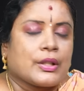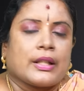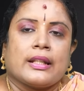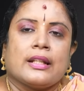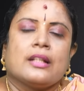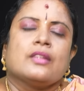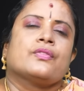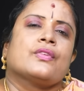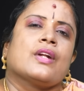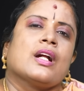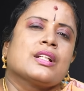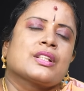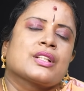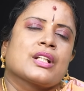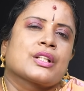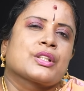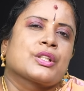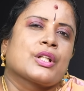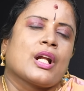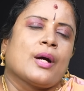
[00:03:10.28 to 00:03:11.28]
ஸோ
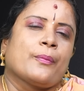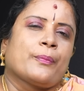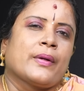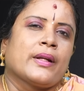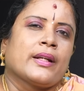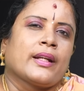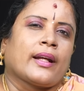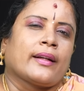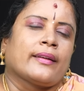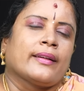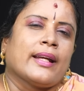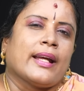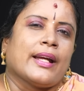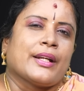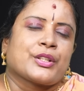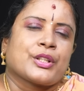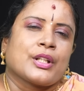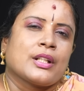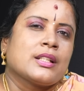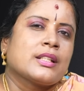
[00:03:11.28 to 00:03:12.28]
இன்ஃப்ராஸ்ட்ரக்சர் அப்படிங்கிறது
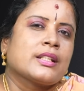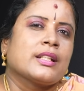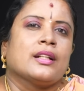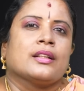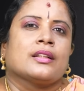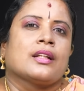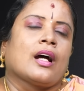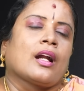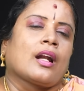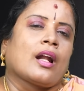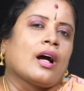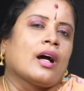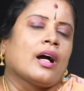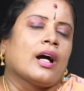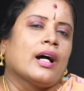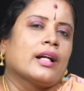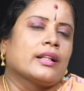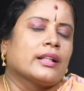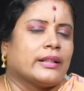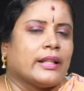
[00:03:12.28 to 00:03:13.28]
எசென்சியல் தானா
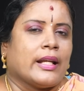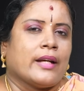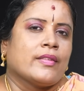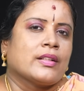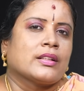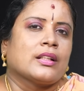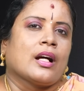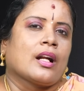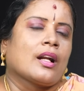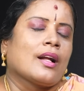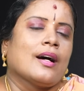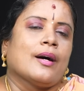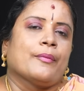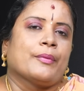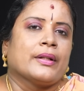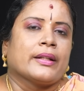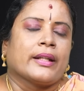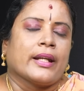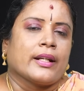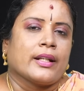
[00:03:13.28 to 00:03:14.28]
அது தேவை தானா
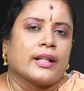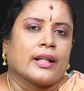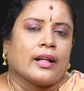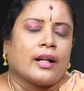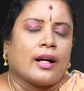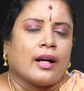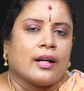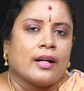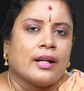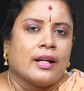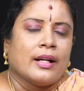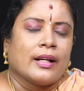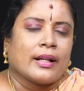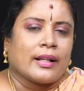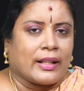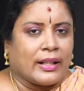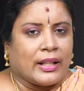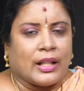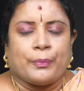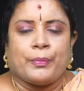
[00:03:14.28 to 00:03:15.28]
அப்படின்னு கேட்டிங்கன்னா
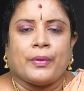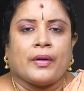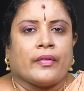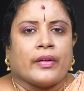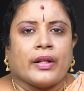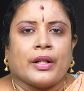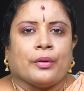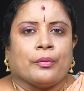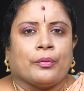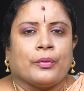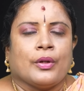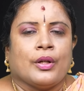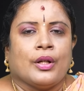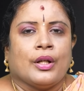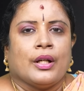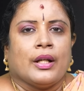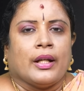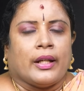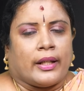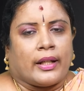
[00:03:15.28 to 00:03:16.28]
கண்டிப்பாக வேணும்
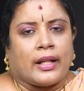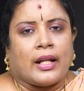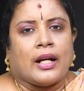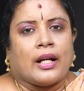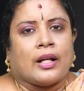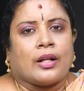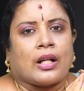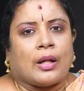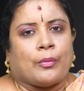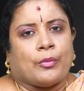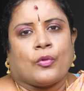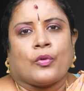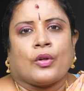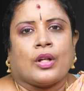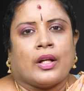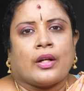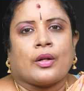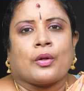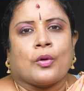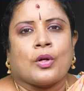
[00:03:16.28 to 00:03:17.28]
ஏன்னா நம்ம
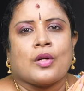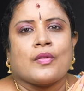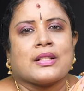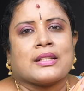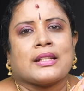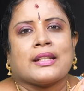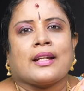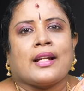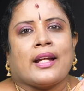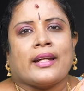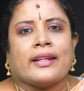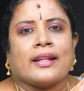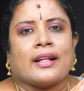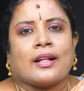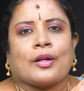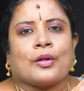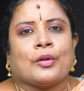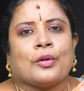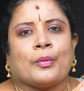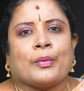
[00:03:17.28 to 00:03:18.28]
ஊரில் ரோடு வசதியெலாம்
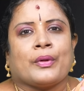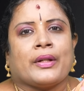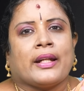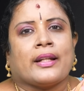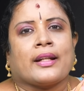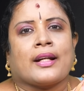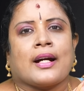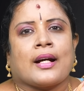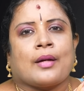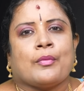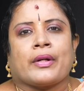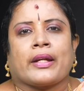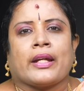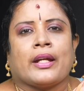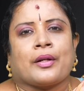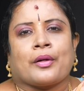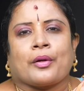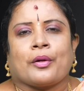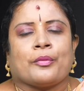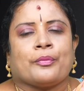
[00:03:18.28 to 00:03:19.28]
இருக்கணும் அப்படின்னு எதுக்காக நம்ம
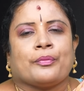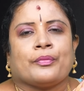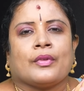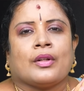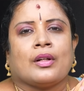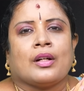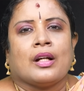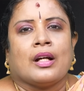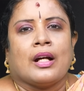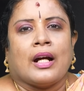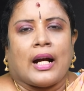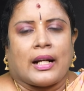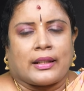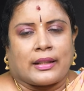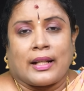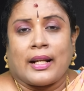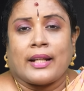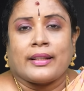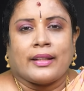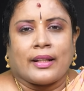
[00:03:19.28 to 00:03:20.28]
கேட்குறோம்
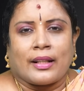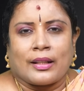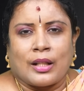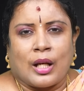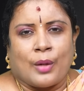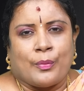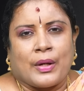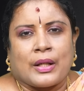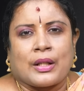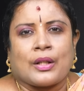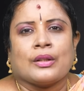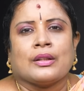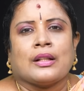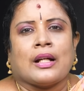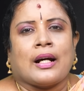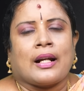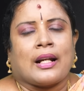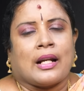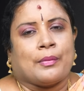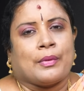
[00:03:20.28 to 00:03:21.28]
அதெல்லாம் இருந்தால்
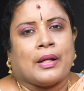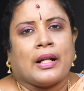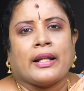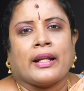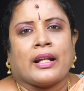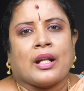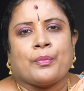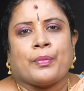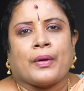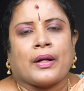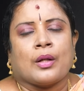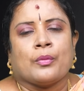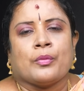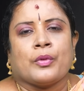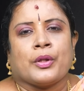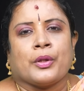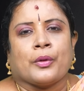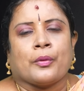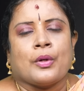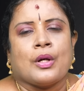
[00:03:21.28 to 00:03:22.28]
மட்டும்தான் நம்மளால் என்ன பண்ண
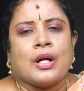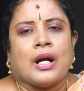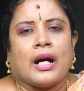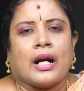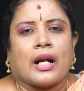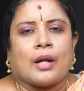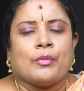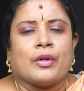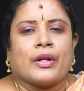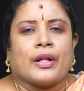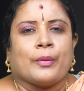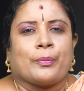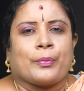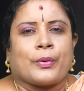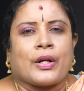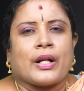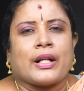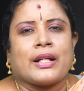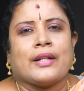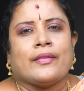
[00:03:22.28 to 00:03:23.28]
முடியும் நம்மளுடைய
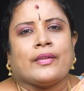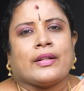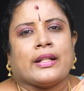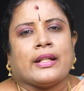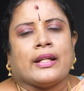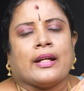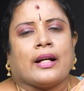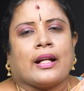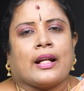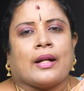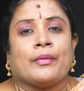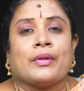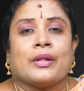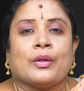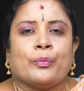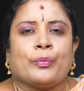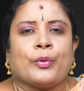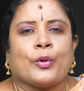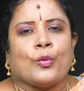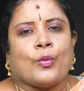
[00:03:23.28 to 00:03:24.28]
ப்ரொடக்டிவிட்டி எல்லாமே
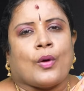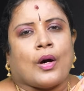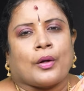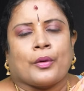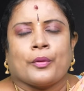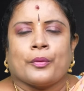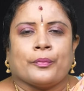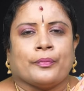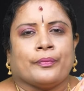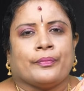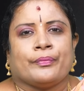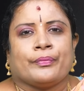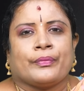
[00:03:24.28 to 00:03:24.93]
இம்ப்ரூவ் ஆகும்